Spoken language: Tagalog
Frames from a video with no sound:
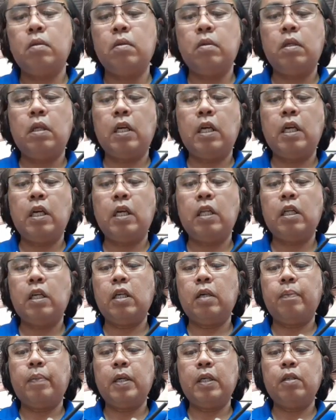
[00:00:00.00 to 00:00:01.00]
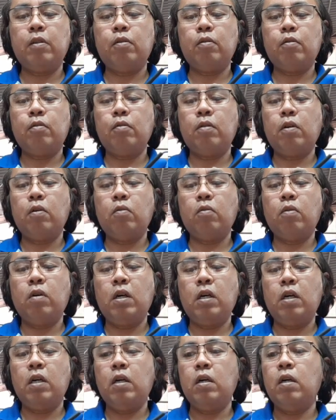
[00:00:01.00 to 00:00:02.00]
sira yata yung capacitor ko nakuha
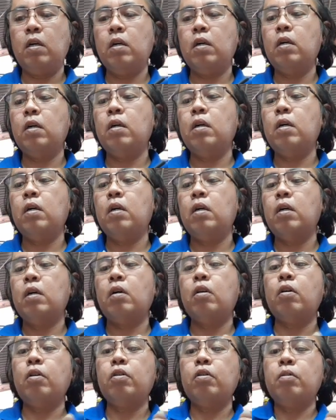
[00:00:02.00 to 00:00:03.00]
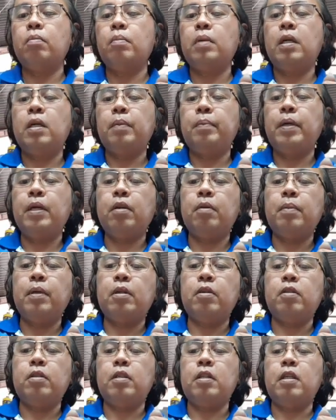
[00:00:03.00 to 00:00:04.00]
ah o oh, yun, meron
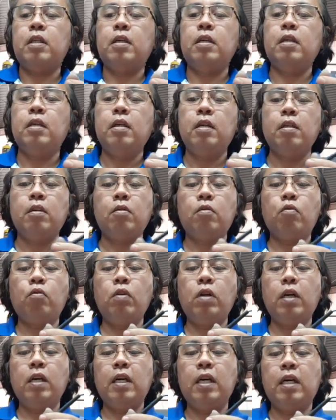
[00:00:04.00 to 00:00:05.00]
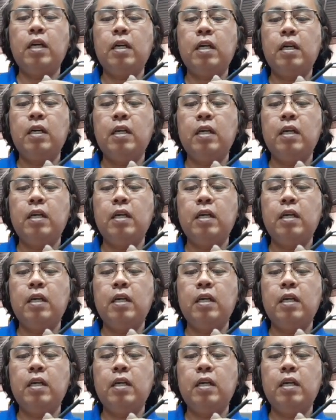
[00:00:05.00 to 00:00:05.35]
meron kulang lang